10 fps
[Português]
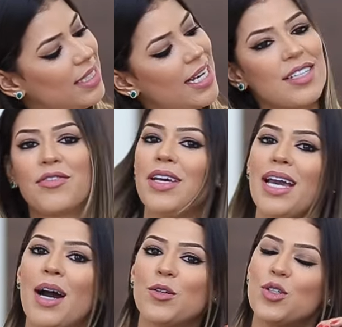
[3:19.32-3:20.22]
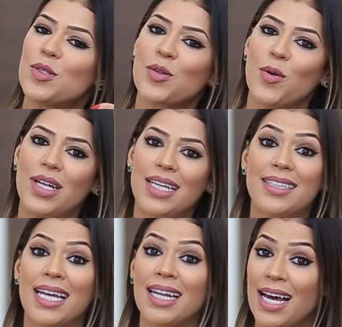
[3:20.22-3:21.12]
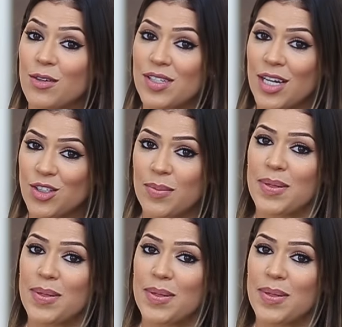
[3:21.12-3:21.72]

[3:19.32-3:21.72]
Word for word: E essa foi a última escolha que tem lá no site da